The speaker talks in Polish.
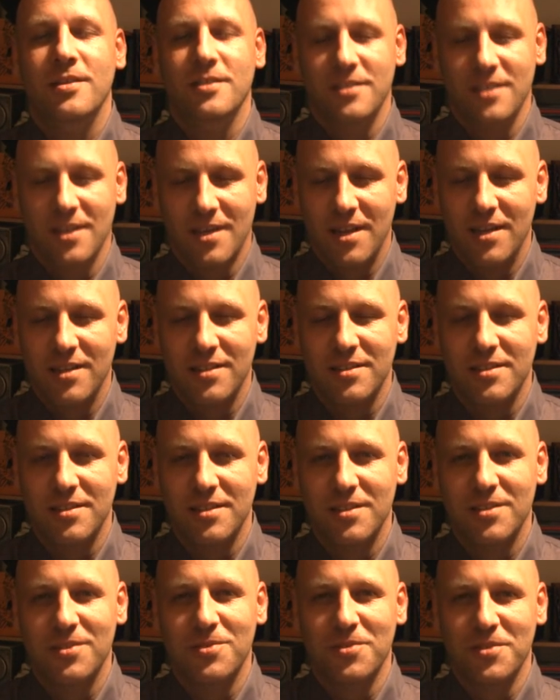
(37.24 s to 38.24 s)
Za
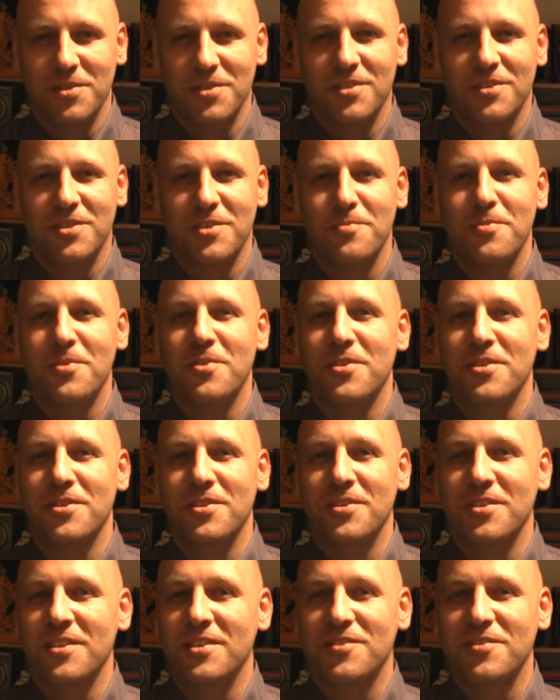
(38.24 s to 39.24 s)
każdy, który do tej
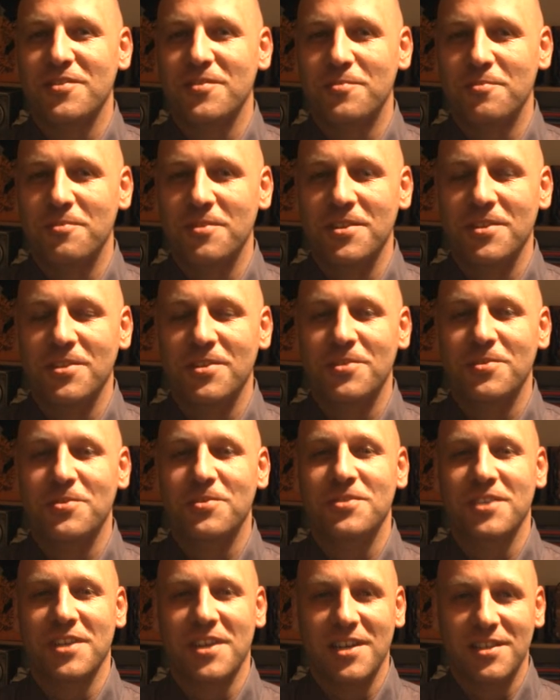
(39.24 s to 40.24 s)
pory do nas
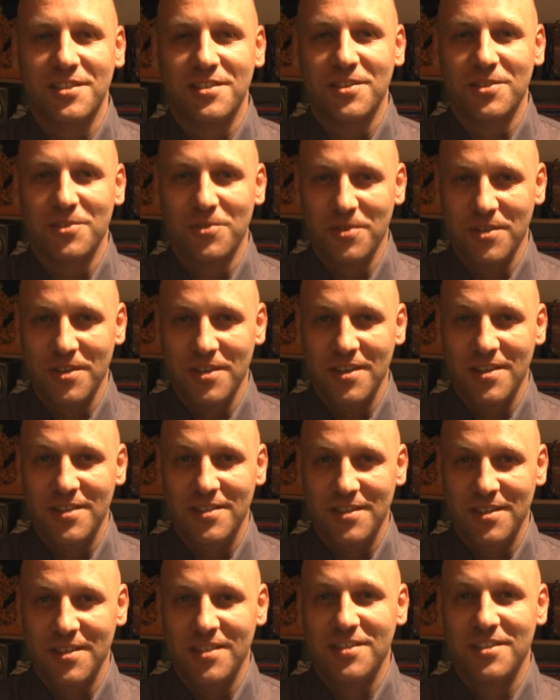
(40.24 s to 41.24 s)
wpłynął, za każdy, który
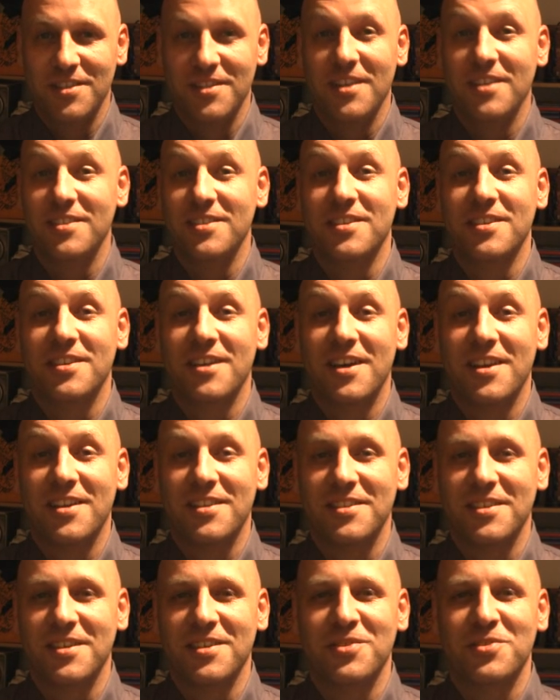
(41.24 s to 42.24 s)
jest jeszcze na tych
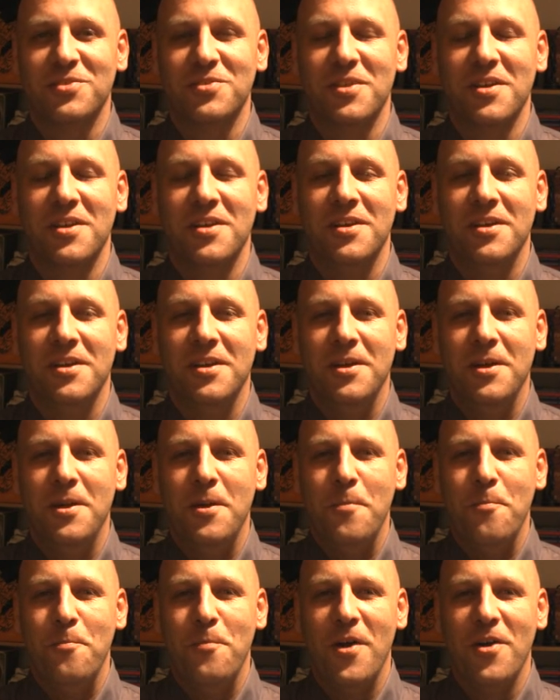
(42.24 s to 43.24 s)
kartach, które
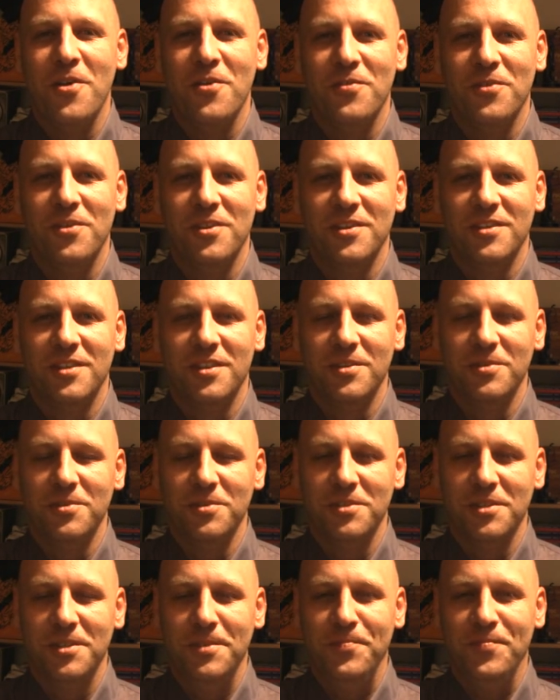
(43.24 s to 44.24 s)
mają
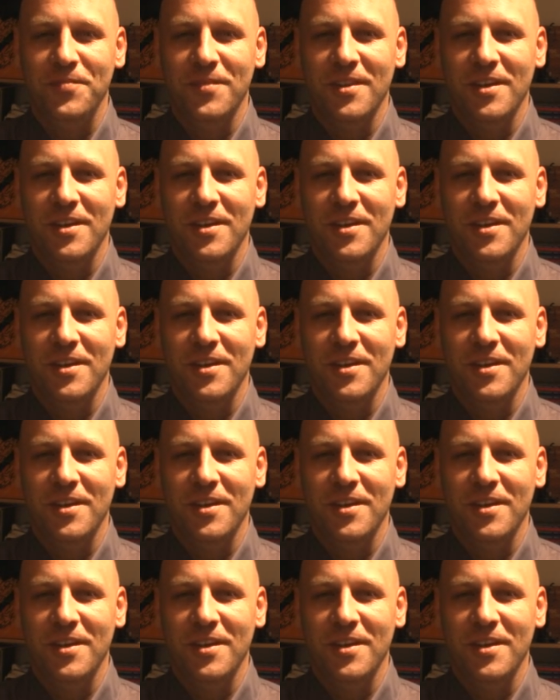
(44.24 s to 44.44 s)
wolontariusze.